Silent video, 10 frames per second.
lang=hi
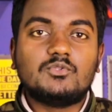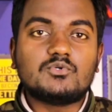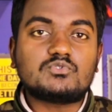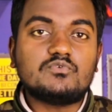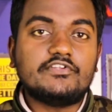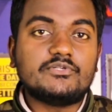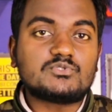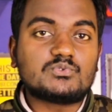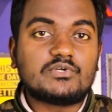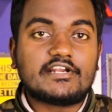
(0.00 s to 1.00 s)
दोस्तों वीडियो
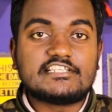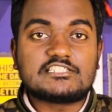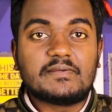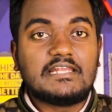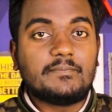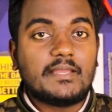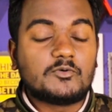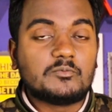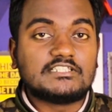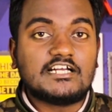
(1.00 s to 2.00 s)
शुरू करने से पहले मैं
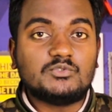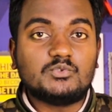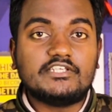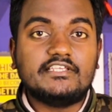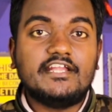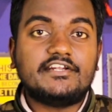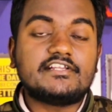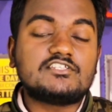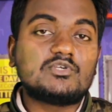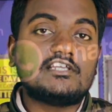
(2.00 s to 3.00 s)
आपको बता दूं कि ये
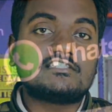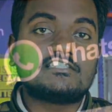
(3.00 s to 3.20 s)
ट्रिक जो है